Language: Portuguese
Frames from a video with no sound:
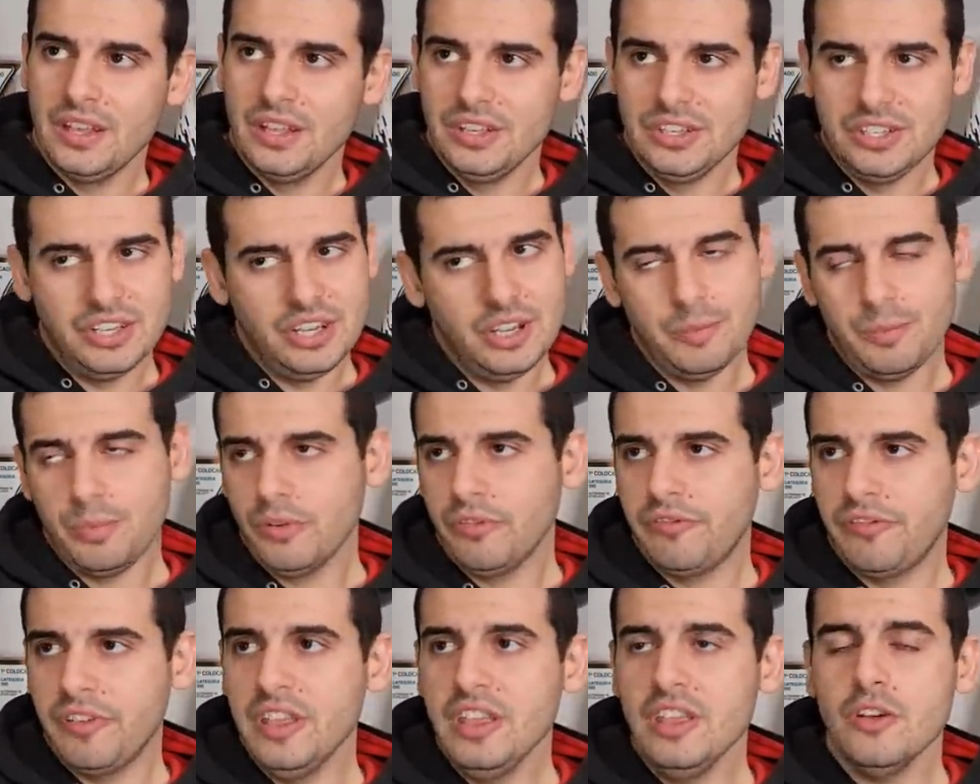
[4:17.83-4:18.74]
de ir
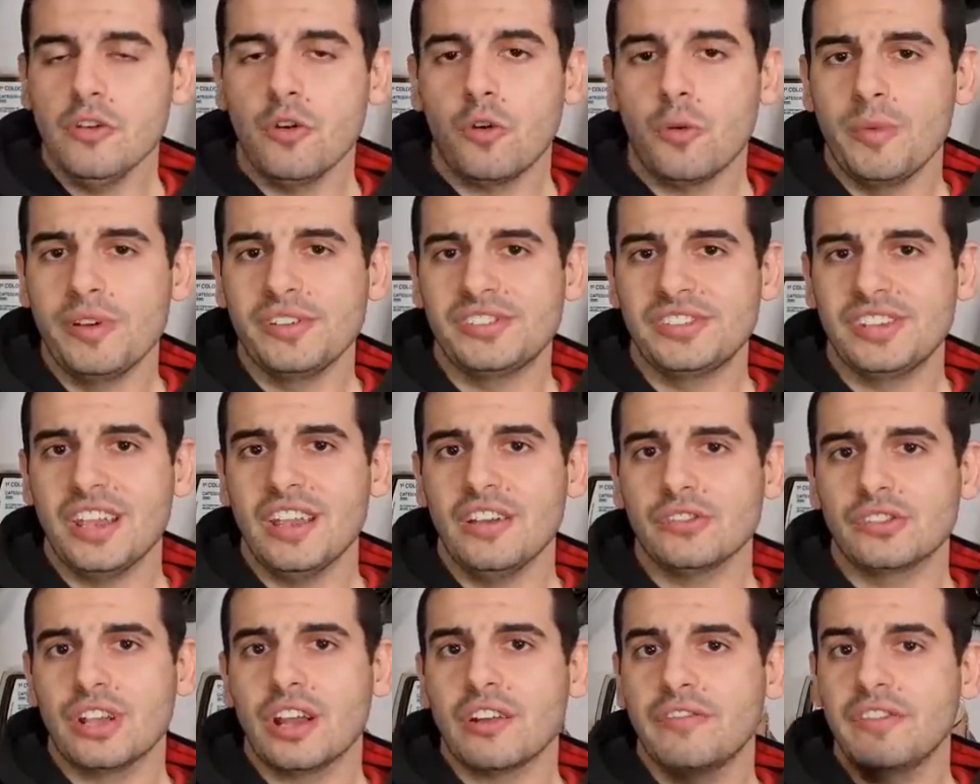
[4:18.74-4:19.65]
fim, eu comecei a
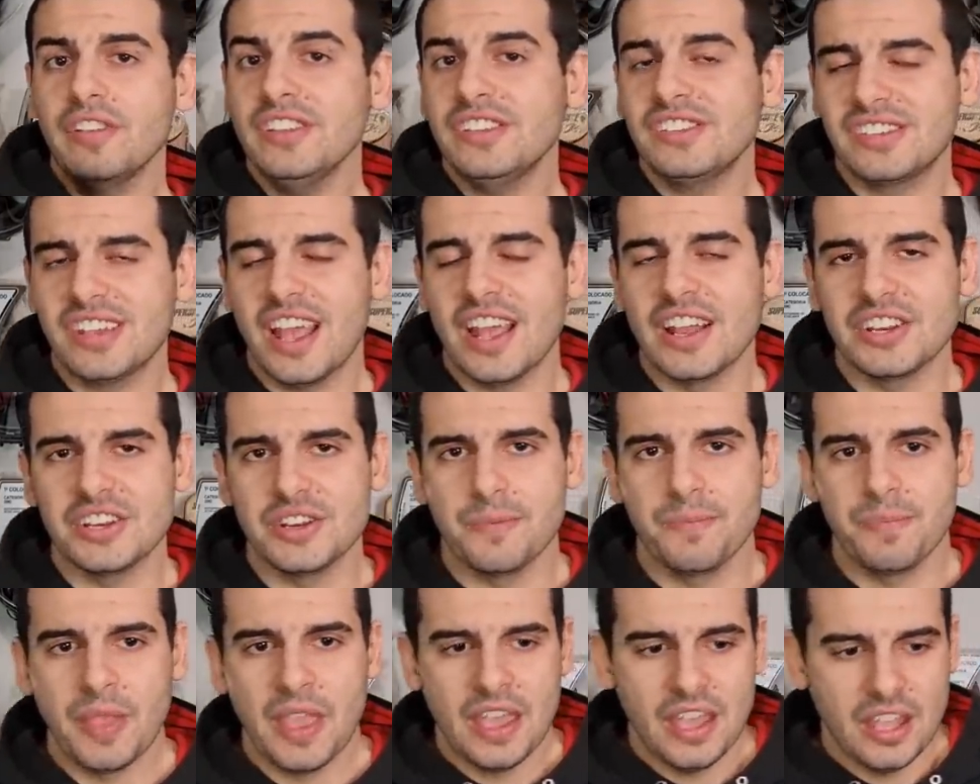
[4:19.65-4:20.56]
usar 27.
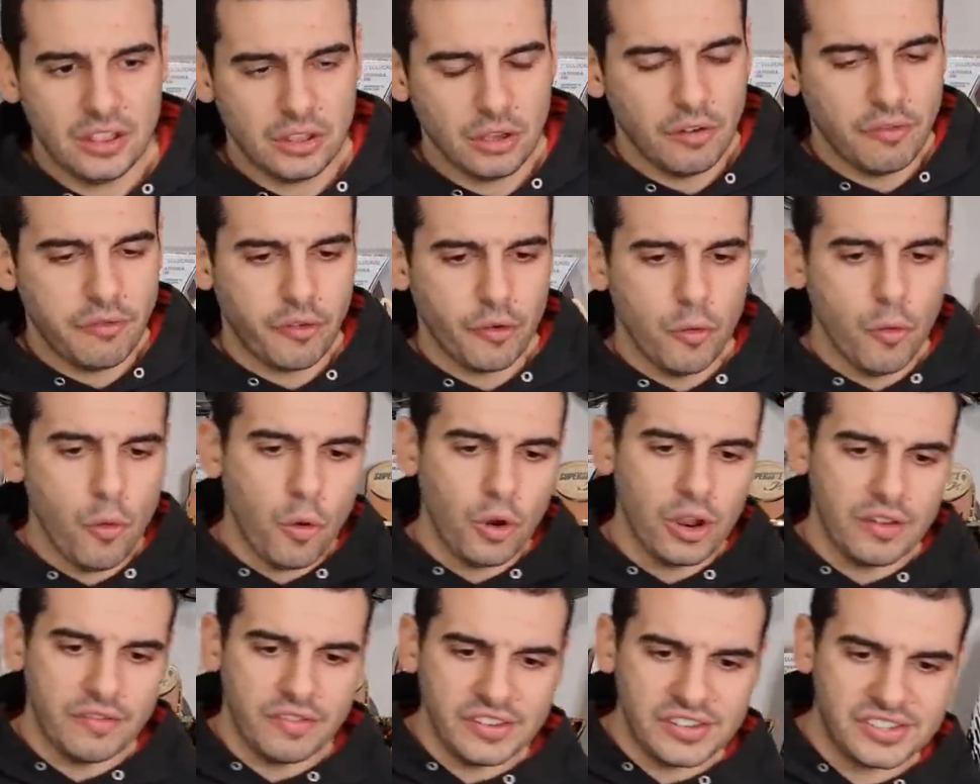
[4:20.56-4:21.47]
Então foi um
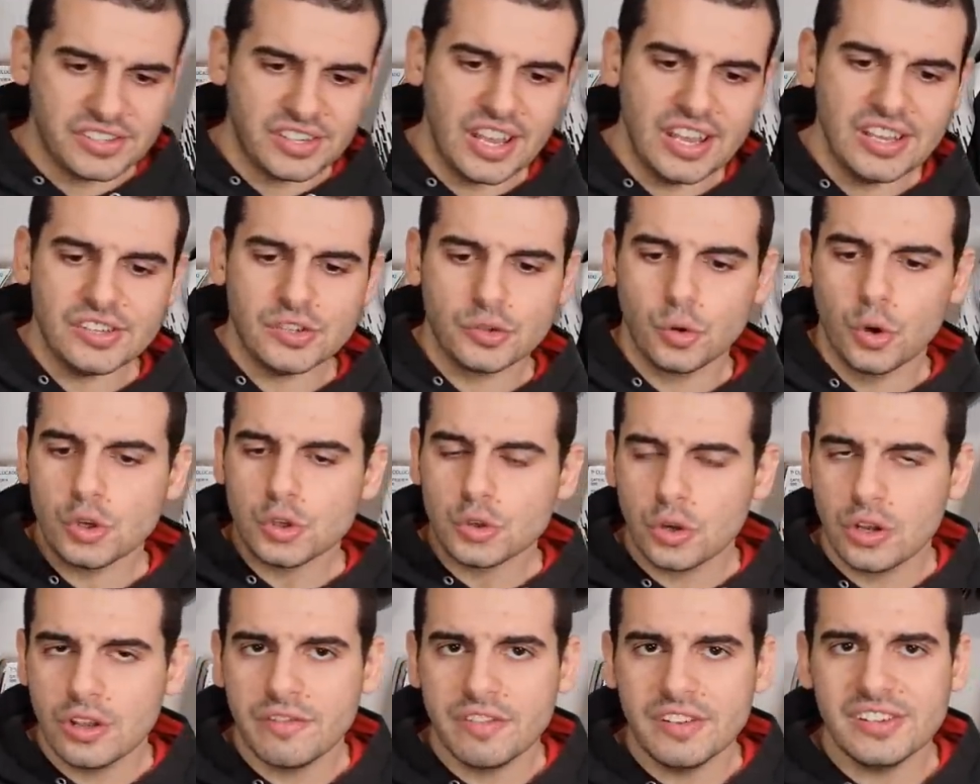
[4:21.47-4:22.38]
rolê 26, dois
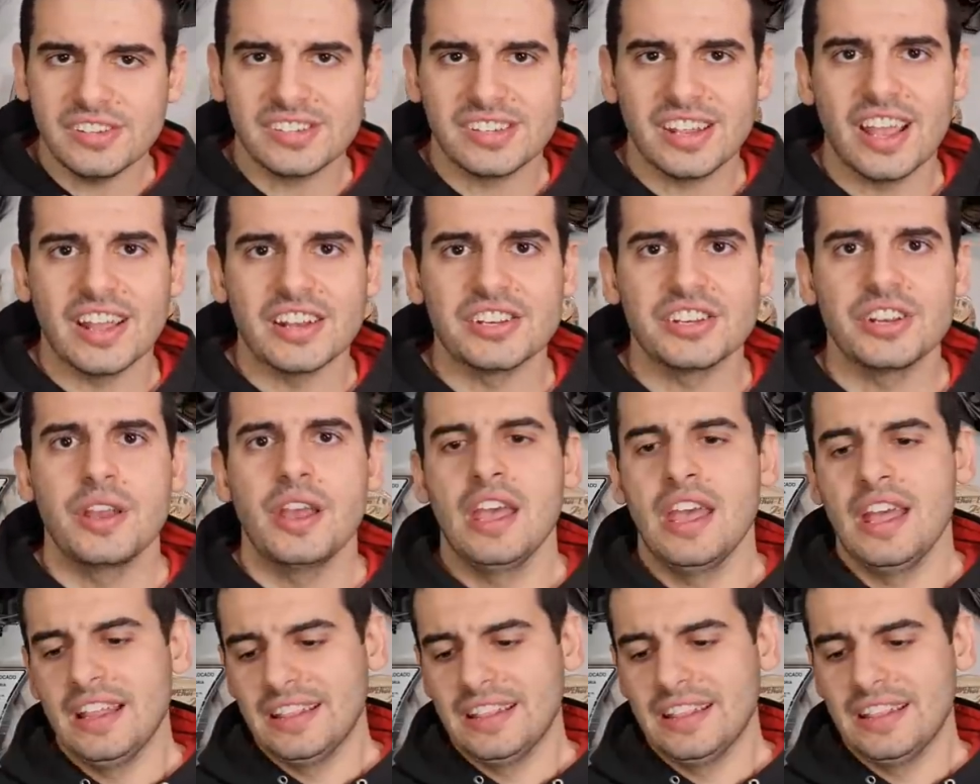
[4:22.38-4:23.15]
rolê 27.